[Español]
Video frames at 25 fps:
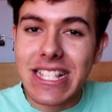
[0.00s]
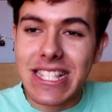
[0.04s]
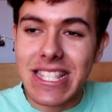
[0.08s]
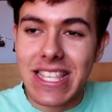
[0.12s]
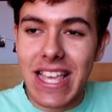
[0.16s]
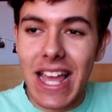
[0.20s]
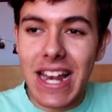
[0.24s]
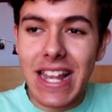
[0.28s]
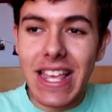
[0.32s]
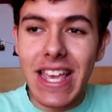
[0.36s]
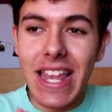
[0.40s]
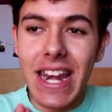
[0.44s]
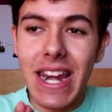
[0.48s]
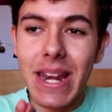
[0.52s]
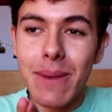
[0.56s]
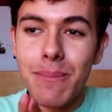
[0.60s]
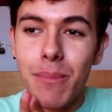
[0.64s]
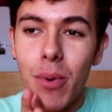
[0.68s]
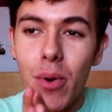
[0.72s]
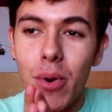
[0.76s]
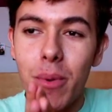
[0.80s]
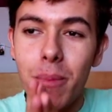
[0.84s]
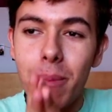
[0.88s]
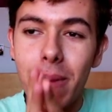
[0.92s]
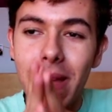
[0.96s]
si alguien
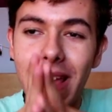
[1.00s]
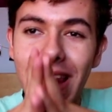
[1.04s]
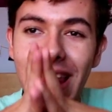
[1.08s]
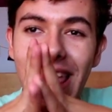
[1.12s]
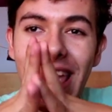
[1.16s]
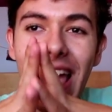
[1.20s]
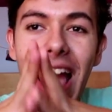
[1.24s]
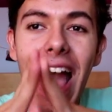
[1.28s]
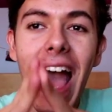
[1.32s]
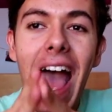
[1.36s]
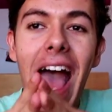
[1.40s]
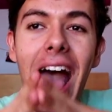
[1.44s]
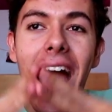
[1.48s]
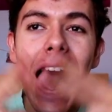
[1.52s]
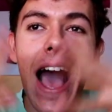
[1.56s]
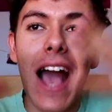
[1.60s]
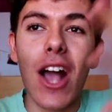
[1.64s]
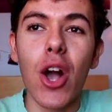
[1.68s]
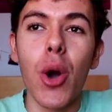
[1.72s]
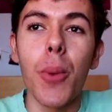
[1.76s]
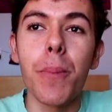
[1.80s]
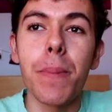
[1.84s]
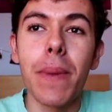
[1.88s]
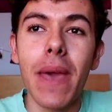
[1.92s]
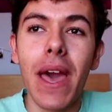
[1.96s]
volvería
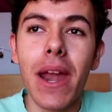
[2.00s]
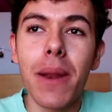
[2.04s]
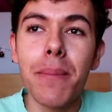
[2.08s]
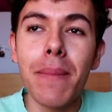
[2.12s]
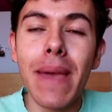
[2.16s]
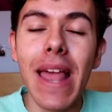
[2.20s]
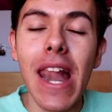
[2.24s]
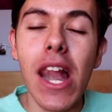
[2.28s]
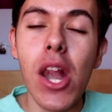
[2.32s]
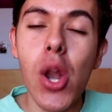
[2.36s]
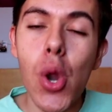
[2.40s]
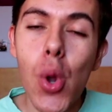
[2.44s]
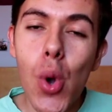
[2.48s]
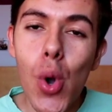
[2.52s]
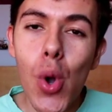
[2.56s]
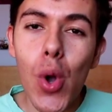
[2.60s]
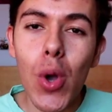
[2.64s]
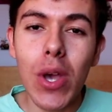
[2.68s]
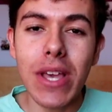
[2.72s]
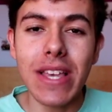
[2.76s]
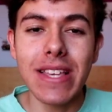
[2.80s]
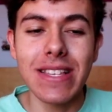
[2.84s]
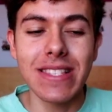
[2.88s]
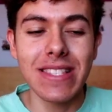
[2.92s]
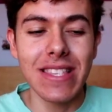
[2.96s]
a copiarme el
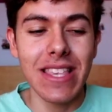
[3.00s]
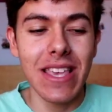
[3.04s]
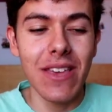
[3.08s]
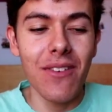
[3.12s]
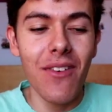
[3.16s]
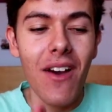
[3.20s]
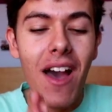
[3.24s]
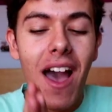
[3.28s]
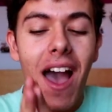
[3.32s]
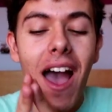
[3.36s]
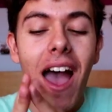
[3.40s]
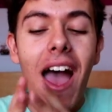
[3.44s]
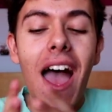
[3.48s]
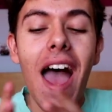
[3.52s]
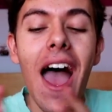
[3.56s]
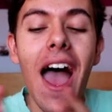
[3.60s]
look y si iba